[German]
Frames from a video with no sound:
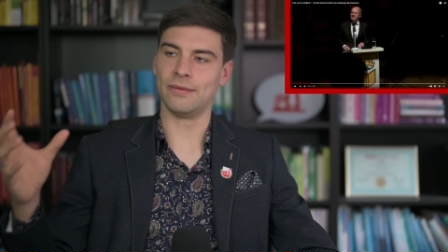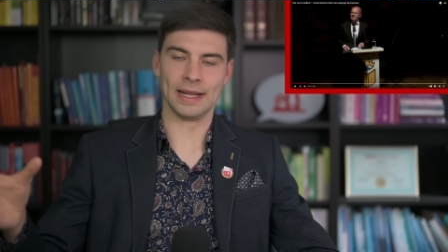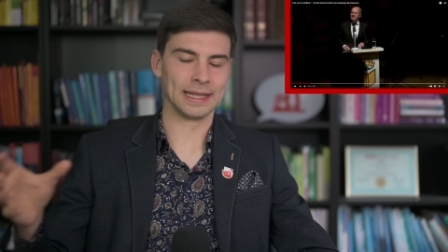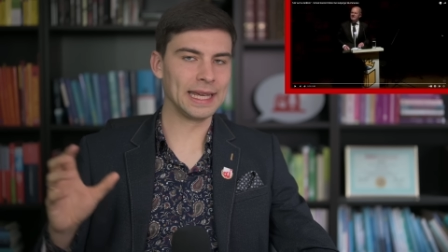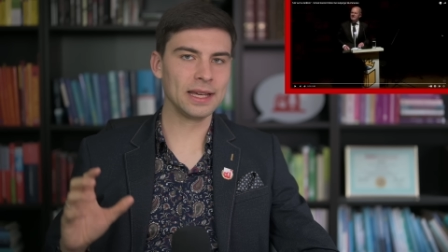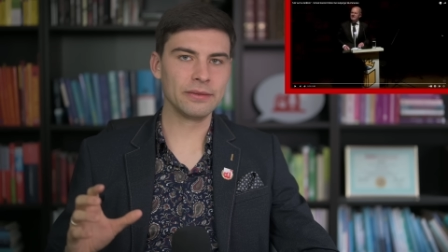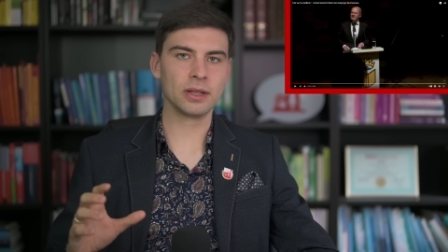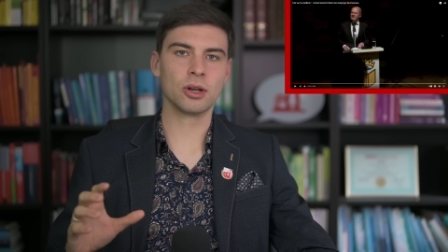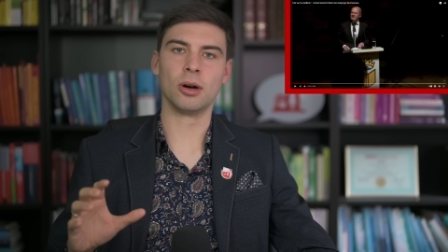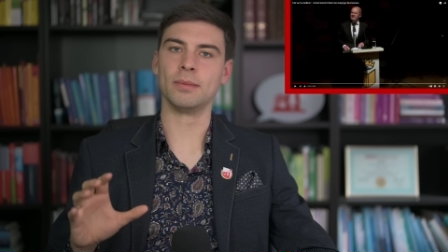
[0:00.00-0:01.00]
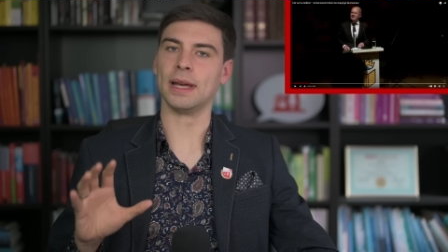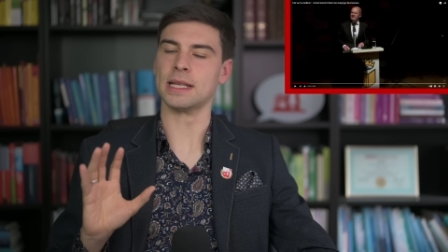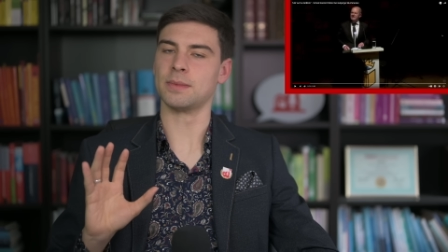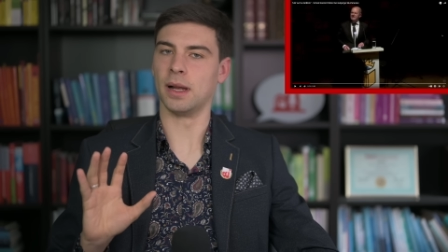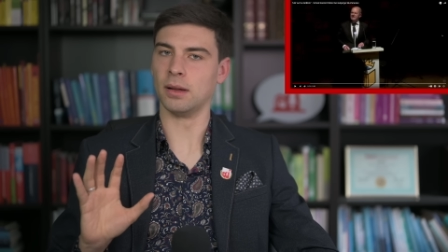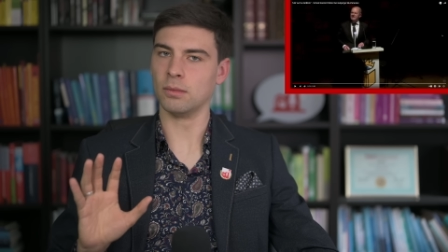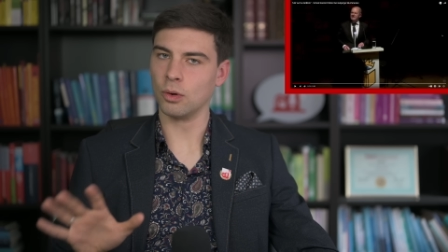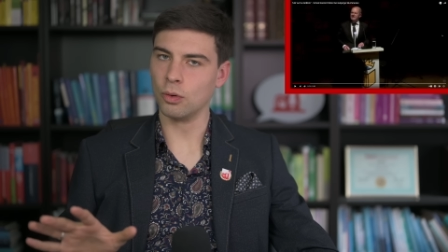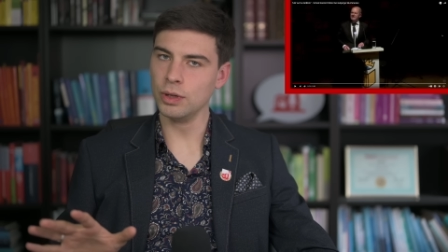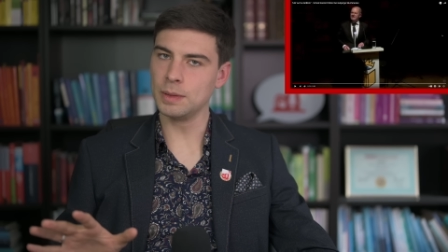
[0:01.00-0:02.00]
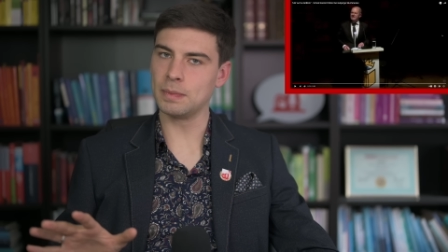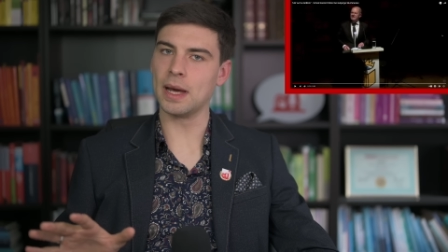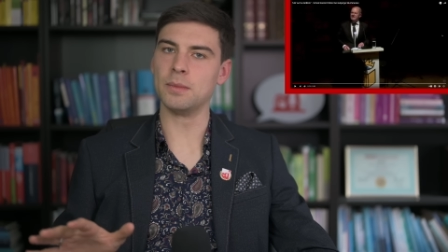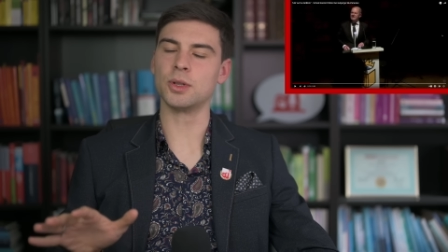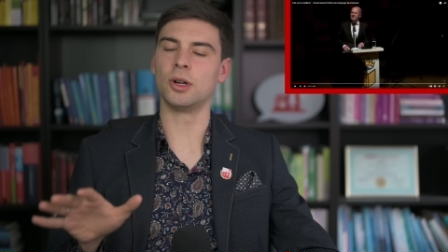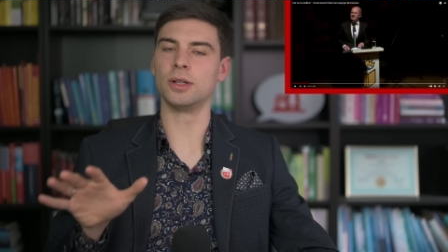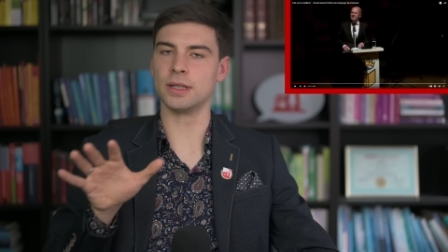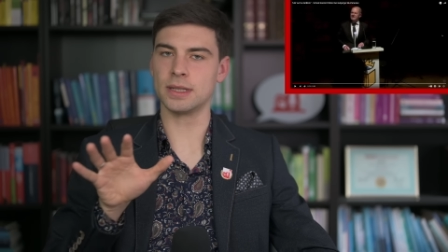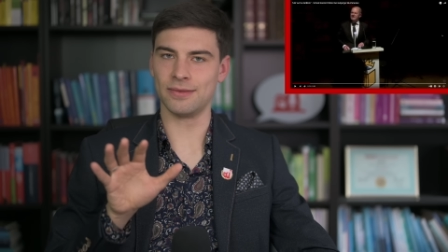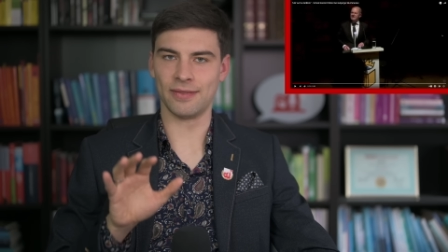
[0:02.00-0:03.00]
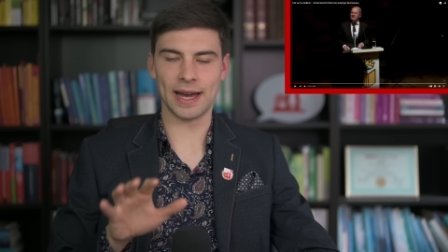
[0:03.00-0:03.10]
wenn Gegenwind kommt, erstmal ruhig bleiben solltest,